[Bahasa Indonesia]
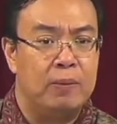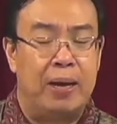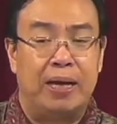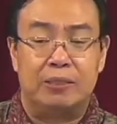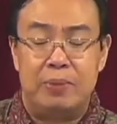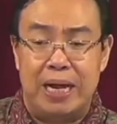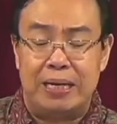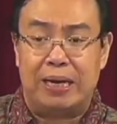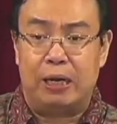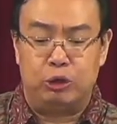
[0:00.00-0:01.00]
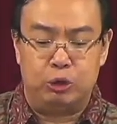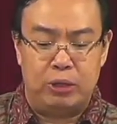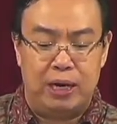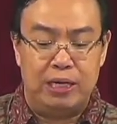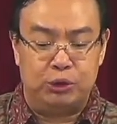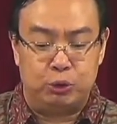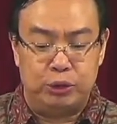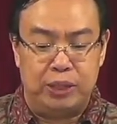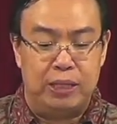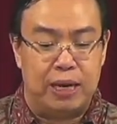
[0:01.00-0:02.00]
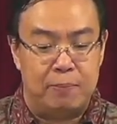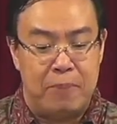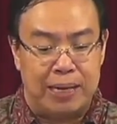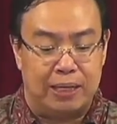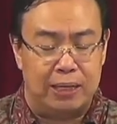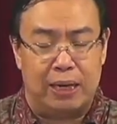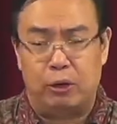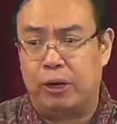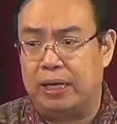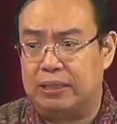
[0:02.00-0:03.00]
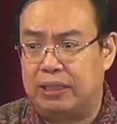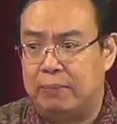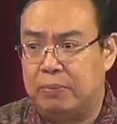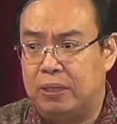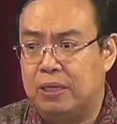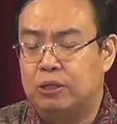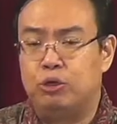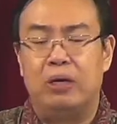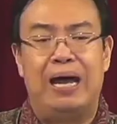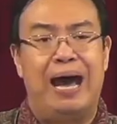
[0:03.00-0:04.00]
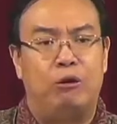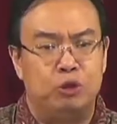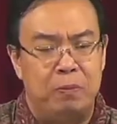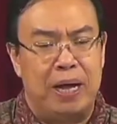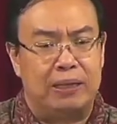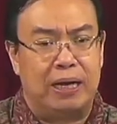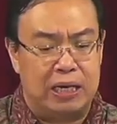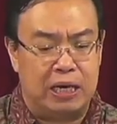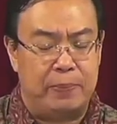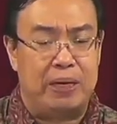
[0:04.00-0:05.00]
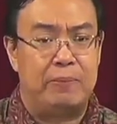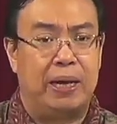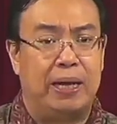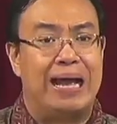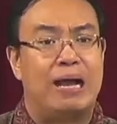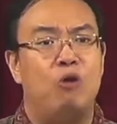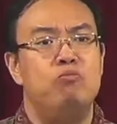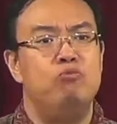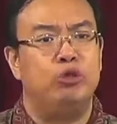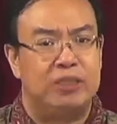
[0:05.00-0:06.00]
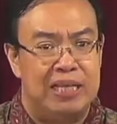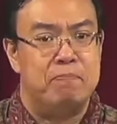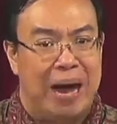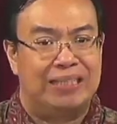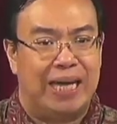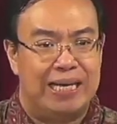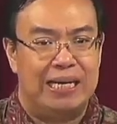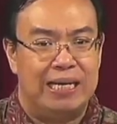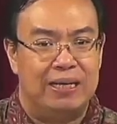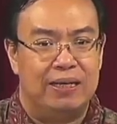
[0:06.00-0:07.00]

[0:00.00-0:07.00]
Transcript: Maka sebenarnya kalau saudara diskusi dengan baik dengan orang Islam, saudara harus mengatakan kepada mereka, engkau mesti baca ini.